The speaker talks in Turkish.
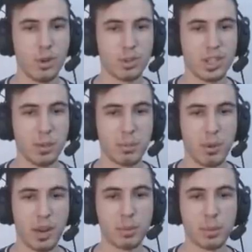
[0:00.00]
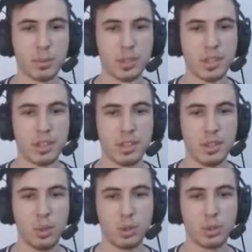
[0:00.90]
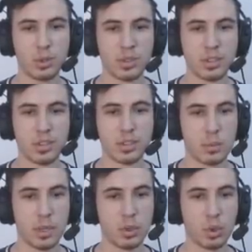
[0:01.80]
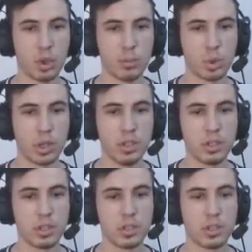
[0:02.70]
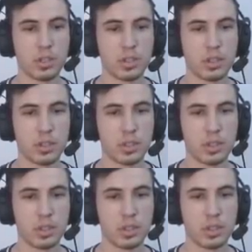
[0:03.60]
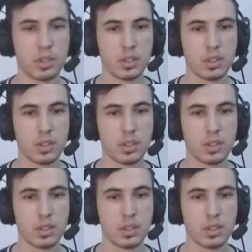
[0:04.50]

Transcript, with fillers: Oho T-Bag bile yapıyor. Ne diyorsun? Bence Beni görüyor musun? şu an? Hayır.